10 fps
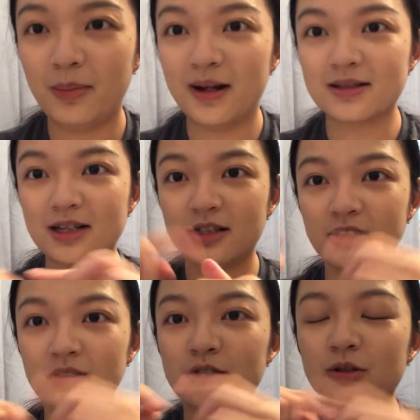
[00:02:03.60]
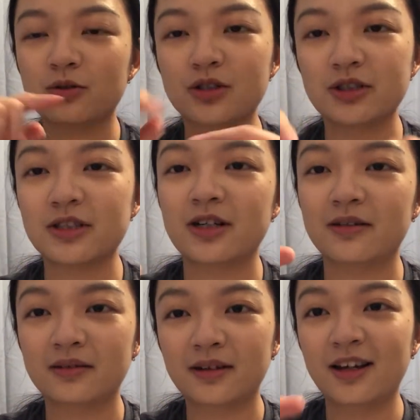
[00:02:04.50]
绑在这个手指
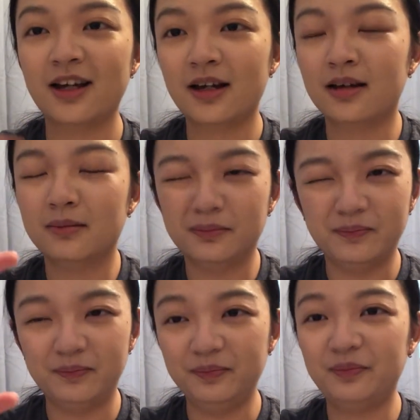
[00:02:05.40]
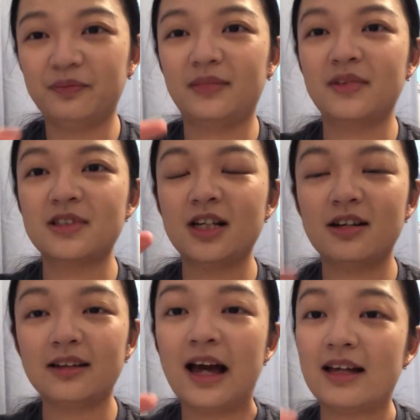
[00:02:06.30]
上，这
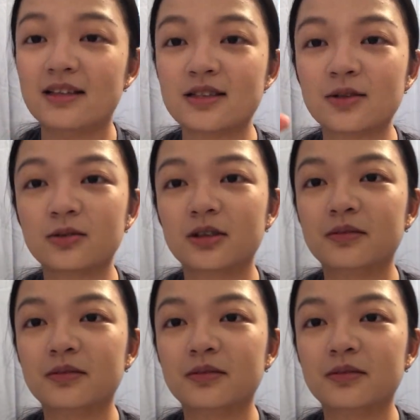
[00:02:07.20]
样弹奏